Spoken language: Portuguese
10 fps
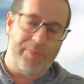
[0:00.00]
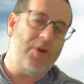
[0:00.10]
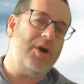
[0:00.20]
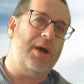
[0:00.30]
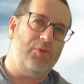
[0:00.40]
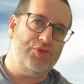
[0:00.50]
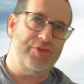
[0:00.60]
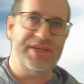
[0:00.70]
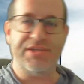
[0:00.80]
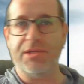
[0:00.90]
Pô, ah, o
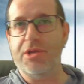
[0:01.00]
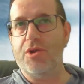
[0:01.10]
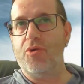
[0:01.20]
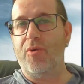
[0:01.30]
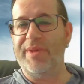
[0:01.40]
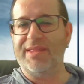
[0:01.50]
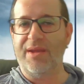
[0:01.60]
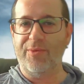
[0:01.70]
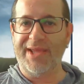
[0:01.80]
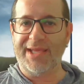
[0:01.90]
juiz
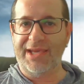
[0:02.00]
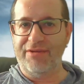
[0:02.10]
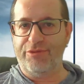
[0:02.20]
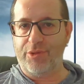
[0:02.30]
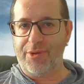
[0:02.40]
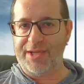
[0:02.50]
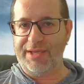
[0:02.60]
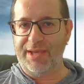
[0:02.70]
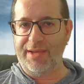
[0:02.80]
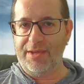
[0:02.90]
cometeu um equívoco
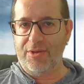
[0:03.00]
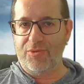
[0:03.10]
aqui.